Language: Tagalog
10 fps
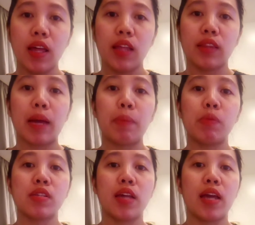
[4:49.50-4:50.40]
Tapos,
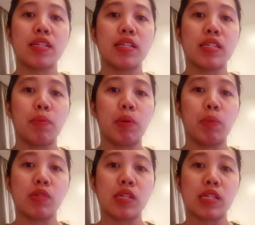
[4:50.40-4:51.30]
guys, isa pa po
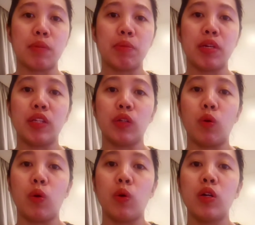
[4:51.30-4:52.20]
sa sasabihin
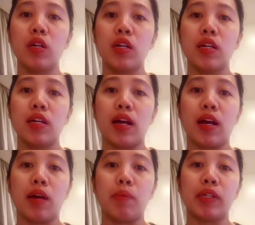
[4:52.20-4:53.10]
ko, uh,
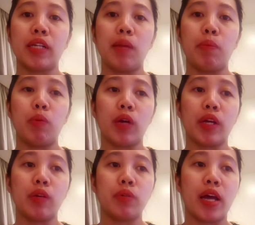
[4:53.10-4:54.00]
magdala po
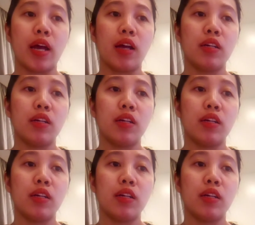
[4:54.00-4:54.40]
kayo ng